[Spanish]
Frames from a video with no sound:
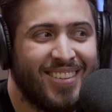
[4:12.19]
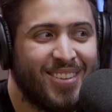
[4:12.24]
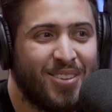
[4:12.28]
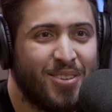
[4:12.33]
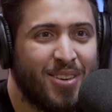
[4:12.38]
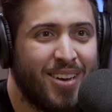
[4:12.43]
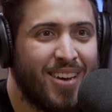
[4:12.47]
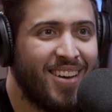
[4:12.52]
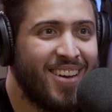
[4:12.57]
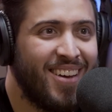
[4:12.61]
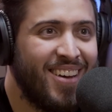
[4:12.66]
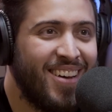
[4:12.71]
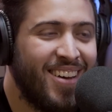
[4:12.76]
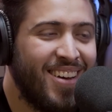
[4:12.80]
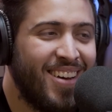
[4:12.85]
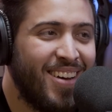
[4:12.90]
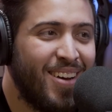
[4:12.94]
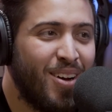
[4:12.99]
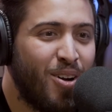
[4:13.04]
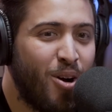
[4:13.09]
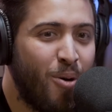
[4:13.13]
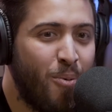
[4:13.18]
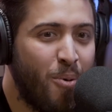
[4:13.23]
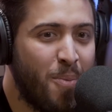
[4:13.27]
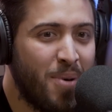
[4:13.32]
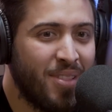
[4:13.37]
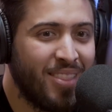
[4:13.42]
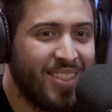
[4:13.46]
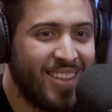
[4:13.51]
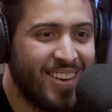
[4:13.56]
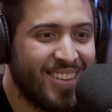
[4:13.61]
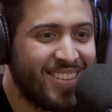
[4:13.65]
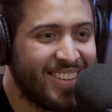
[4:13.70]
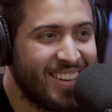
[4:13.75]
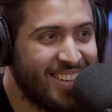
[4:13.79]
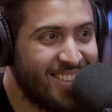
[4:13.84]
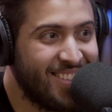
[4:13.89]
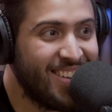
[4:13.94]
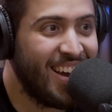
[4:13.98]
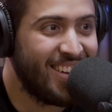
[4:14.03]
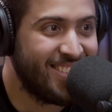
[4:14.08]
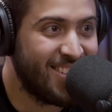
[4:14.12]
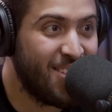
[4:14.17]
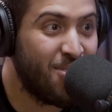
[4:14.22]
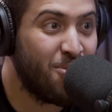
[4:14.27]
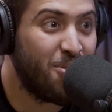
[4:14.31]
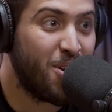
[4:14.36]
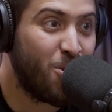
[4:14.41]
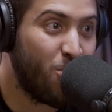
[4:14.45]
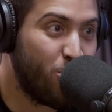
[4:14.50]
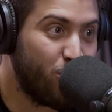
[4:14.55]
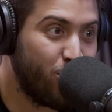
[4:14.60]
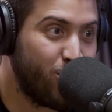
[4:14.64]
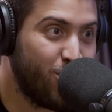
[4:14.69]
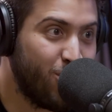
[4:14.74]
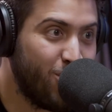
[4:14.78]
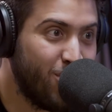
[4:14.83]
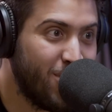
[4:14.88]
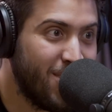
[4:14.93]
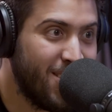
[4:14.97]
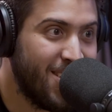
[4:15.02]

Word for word: O sea, ¿cómo mantienes que siga siendo negocio,